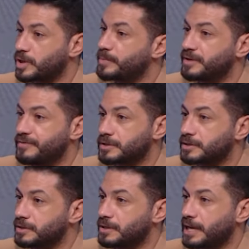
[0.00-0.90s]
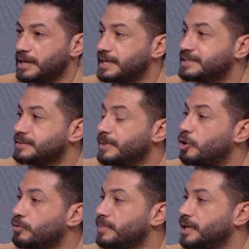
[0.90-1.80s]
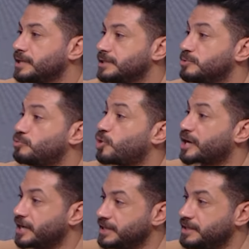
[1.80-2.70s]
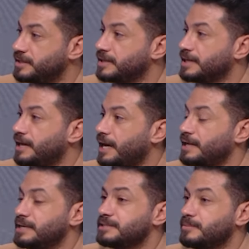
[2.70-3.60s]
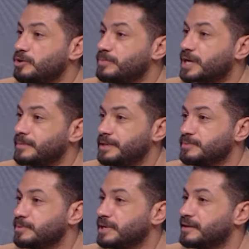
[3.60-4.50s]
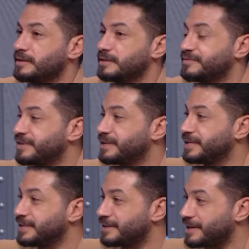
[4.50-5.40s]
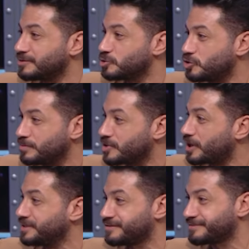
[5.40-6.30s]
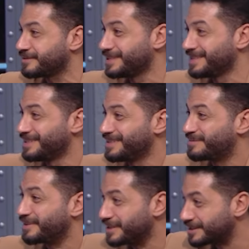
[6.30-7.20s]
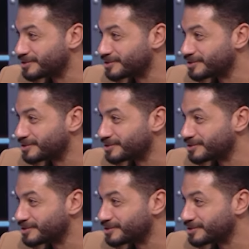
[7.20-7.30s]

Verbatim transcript: والحكام الافارقه على قد ما هم يبقوا موجهين على قد ما هم كمان بيبقى الفنيا عندهم ضعيف مم.